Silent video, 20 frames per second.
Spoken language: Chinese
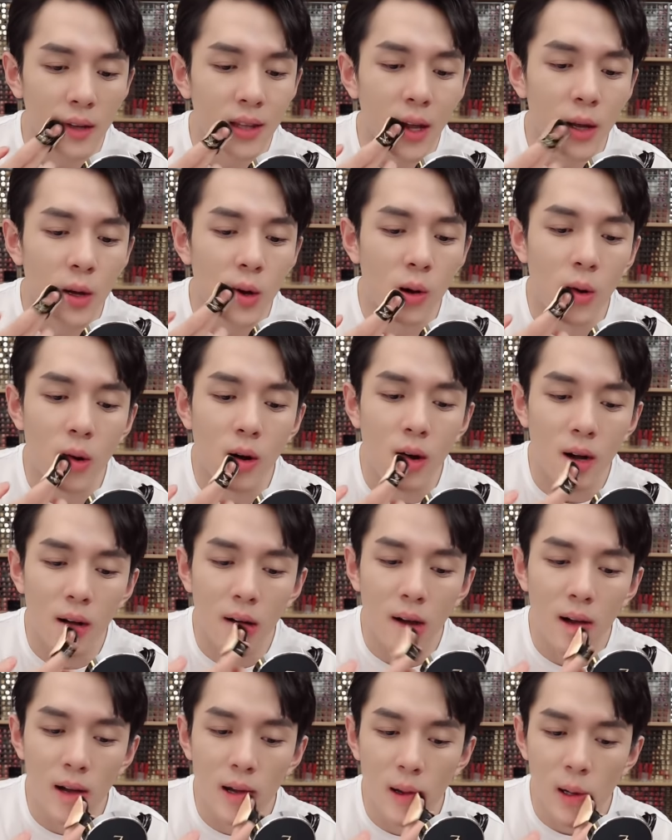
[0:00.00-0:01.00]
代购，
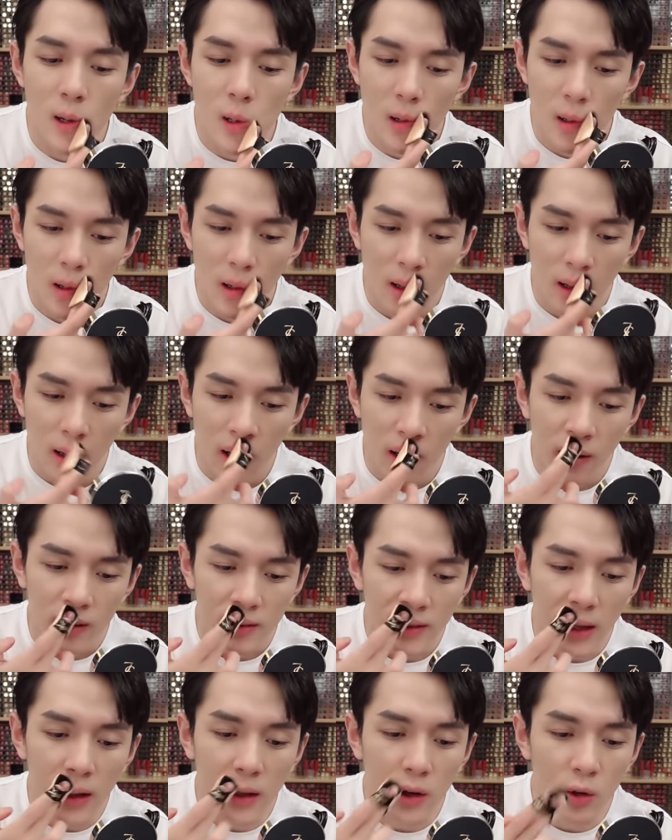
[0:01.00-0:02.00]

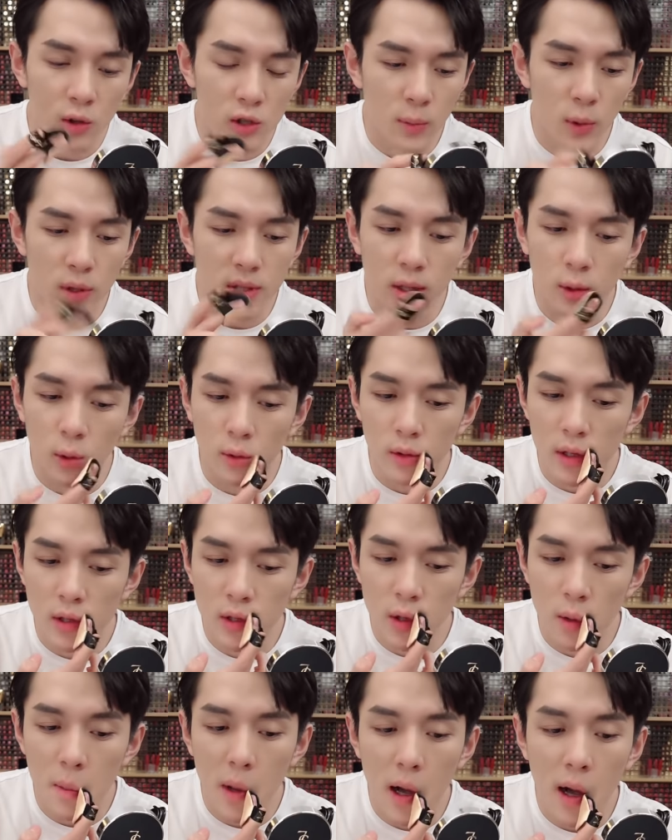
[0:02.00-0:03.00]
代购直播间统称
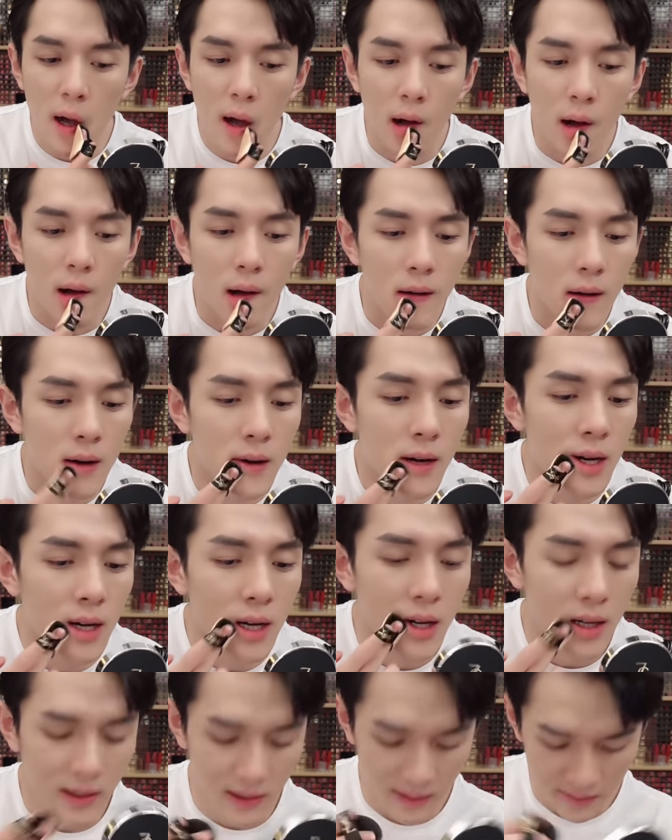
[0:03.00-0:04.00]
舅妈啊，
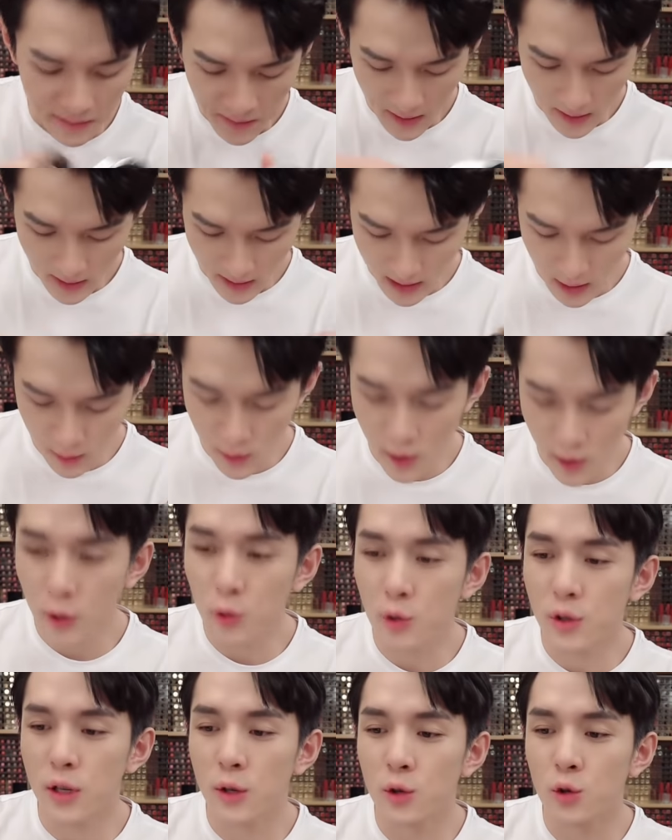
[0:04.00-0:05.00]
因为有个
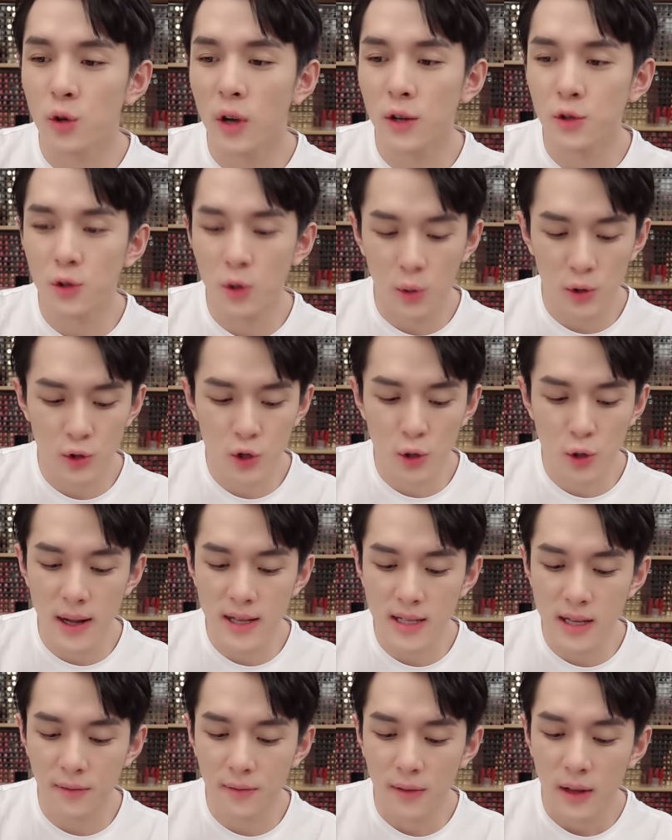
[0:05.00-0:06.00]
女生说，她说我舅
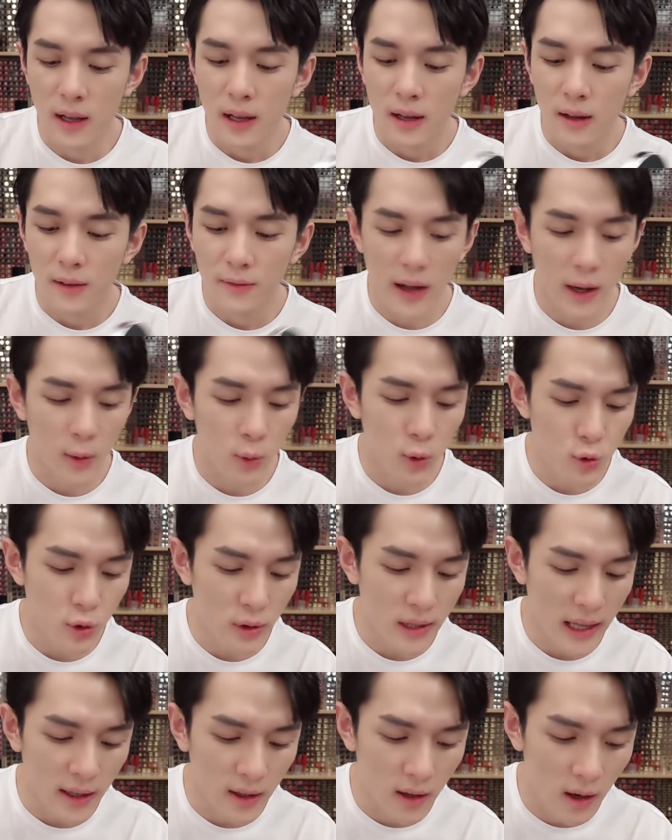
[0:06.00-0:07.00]
妈在法国做
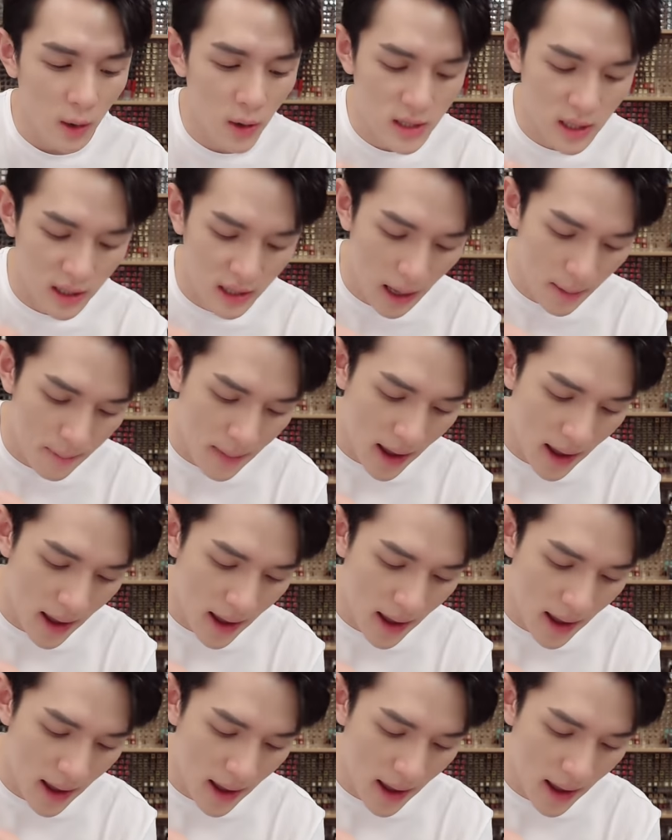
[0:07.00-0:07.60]
代购，我要找她